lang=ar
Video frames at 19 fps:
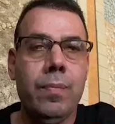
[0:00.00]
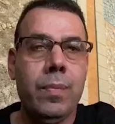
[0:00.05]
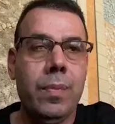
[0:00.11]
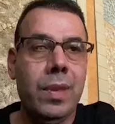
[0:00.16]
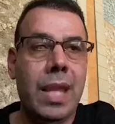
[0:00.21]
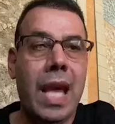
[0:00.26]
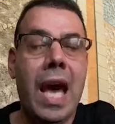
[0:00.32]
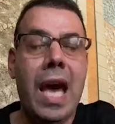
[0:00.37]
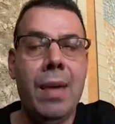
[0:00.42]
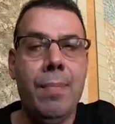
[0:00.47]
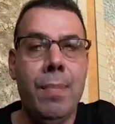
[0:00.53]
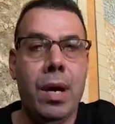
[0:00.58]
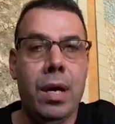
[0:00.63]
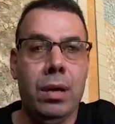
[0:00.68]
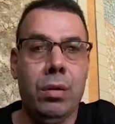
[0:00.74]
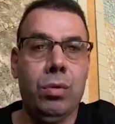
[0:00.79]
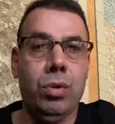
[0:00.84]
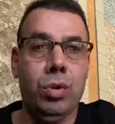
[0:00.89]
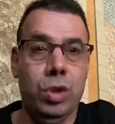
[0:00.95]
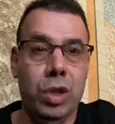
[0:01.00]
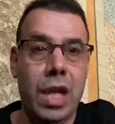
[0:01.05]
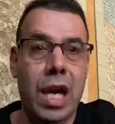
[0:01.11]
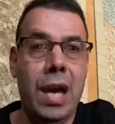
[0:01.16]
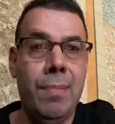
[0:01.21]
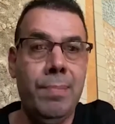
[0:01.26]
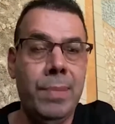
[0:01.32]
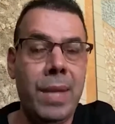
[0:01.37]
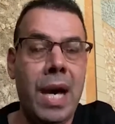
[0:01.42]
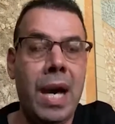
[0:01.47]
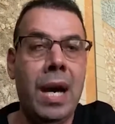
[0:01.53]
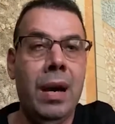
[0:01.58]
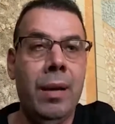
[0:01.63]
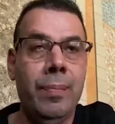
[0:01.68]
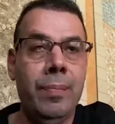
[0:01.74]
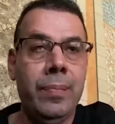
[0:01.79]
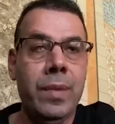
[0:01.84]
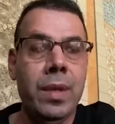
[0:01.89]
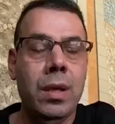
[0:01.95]
دائما قدامنا
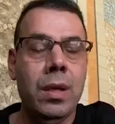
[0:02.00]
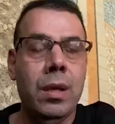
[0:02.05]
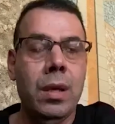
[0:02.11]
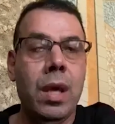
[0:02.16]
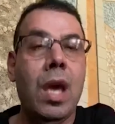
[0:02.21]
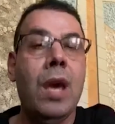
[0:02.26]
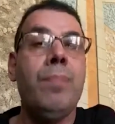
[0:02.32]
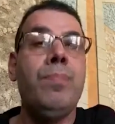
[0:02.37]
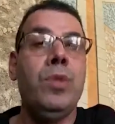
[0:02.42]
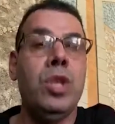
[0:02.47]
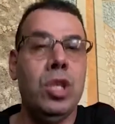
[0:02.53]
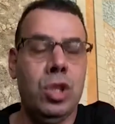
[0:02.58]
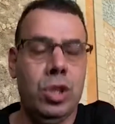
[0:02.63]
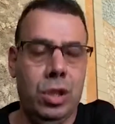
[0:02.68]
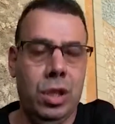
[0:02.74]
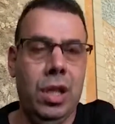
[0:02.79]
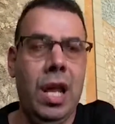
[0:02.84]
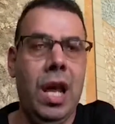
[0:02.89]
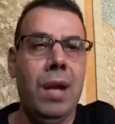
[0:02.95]
بنشتغل